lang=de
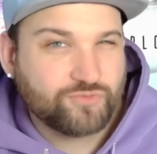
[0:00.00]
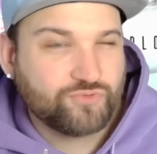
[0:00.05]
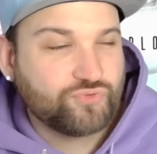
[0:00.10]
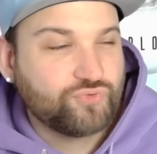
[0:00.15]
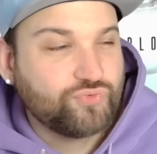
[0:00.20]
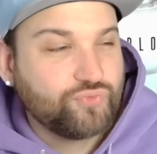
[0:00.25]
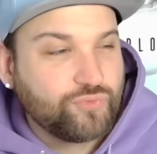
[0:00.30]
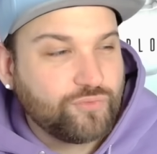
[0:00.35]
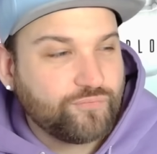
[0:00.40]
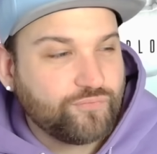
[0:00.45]

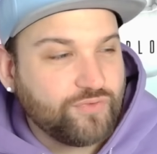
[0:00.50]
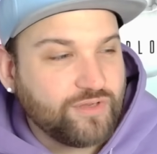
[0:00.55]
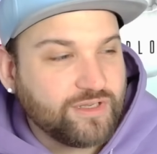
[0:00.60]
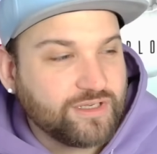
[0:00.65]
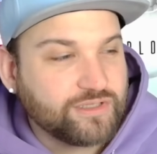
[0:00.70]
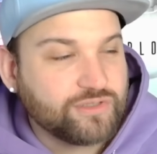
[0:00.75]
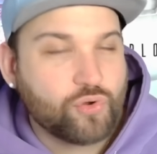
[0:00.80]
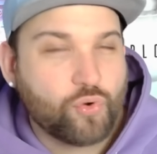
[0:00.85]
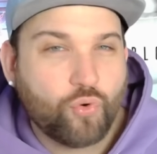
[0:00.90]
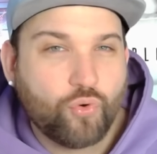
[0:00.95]
zu
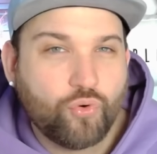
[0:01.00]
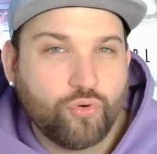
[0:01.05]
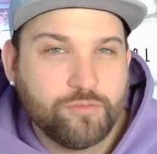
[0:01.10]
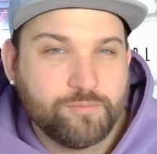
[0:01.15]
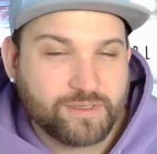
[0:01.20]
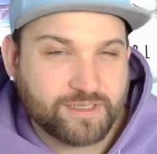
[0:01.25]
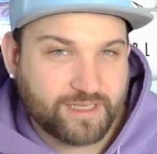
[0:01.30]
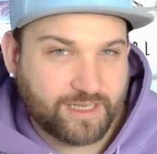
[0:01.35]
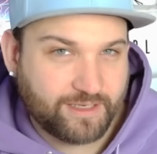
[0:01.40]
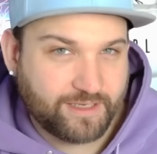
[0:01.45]
viele
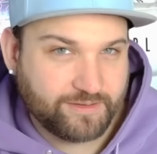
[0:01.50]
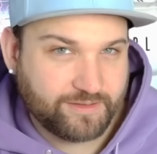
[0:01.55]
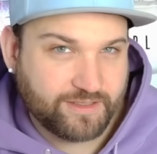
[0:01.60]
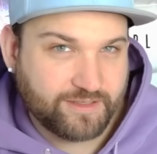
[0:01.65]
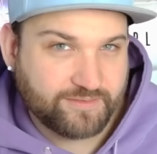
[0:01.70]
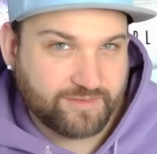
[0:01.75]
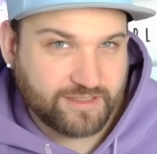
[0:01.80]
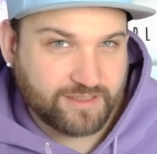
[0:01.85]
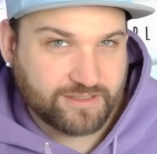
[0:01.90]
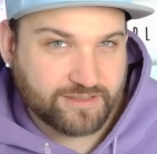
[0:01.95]
unbekannte
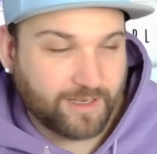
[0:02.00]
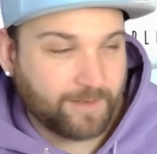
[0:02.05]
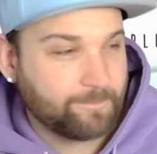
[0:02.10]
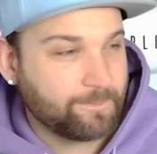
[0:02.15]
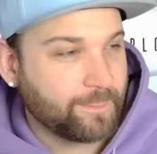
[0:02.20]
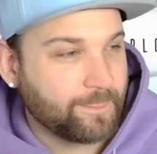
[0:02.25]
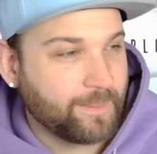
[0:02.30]
Gesichter.